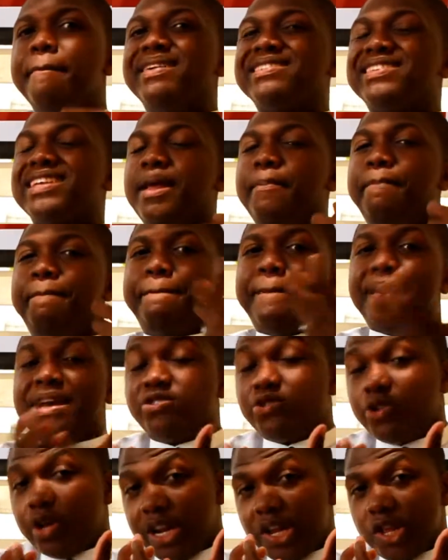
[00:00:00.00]
Et c'est des
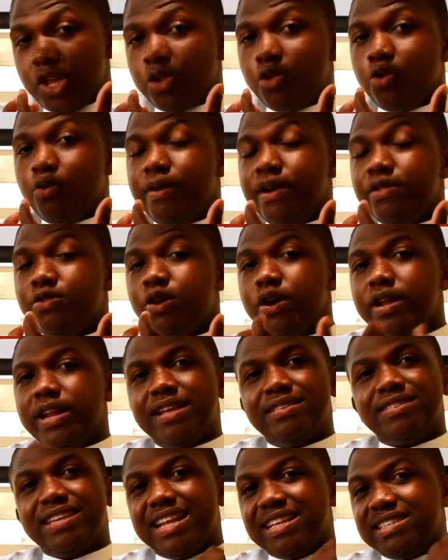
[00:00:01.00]
passionnés d'un domaine
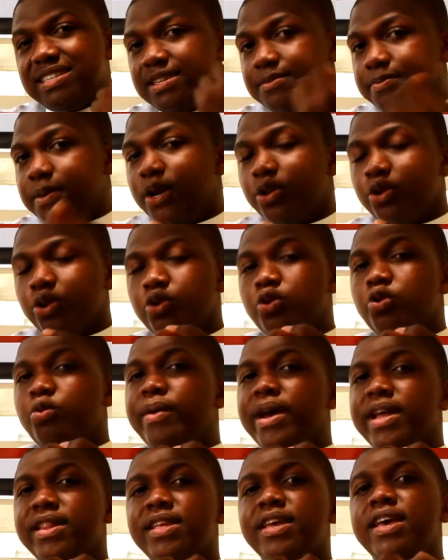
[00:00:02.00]
donné, c'est des experts d'un
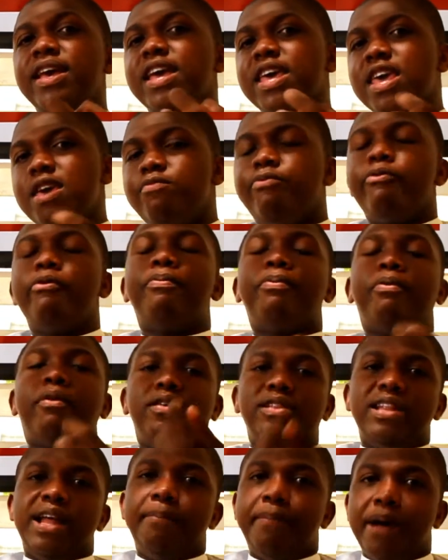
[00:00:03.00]
domaine qui peuvent
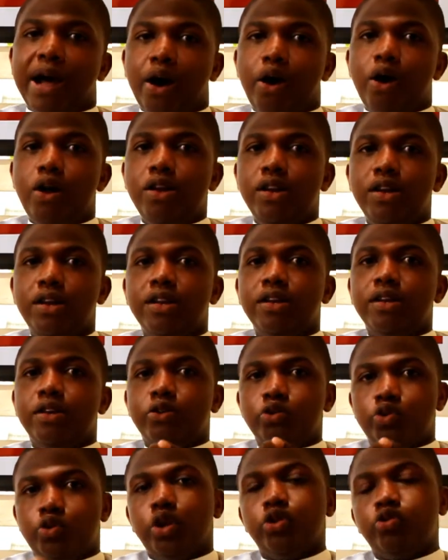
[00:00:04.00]
prendre la parole
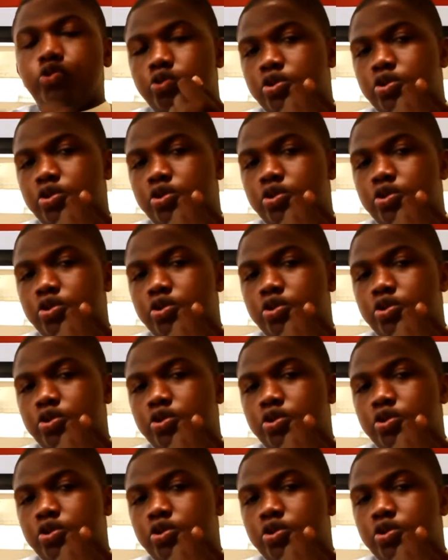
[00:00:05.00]
sur un